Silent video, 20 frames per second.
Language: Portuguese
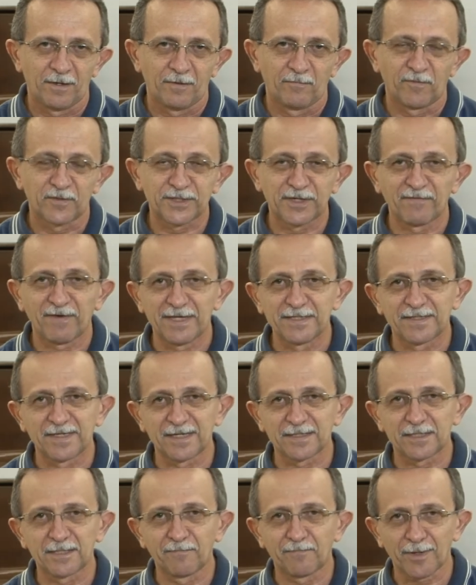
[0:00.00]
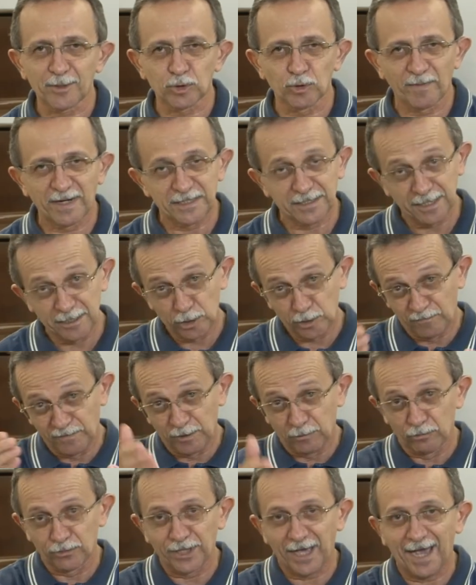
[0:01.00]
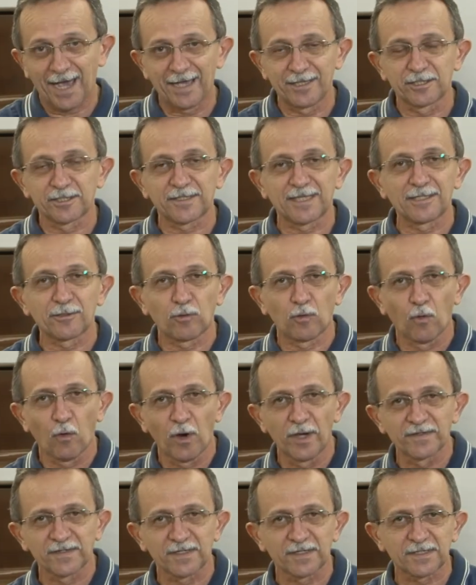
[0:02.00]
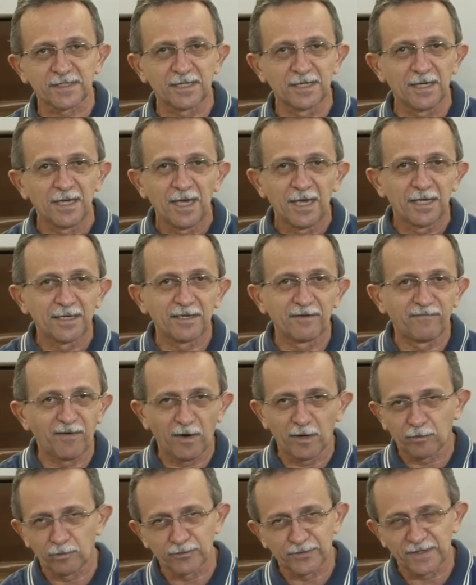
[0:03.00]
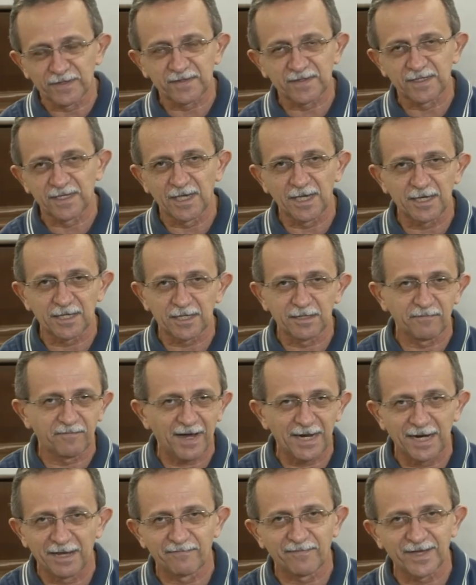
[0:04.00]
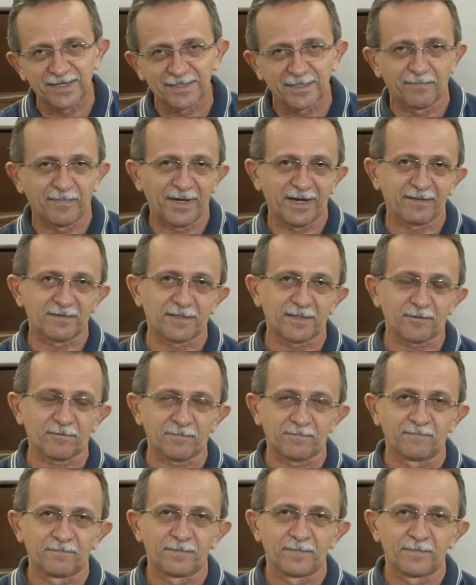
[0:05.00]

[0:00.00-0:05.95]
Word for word: Você vai dizer assim, pastor, mas tem dificuldades, tem coisas que, que vão acontecer e que vai levar à separação.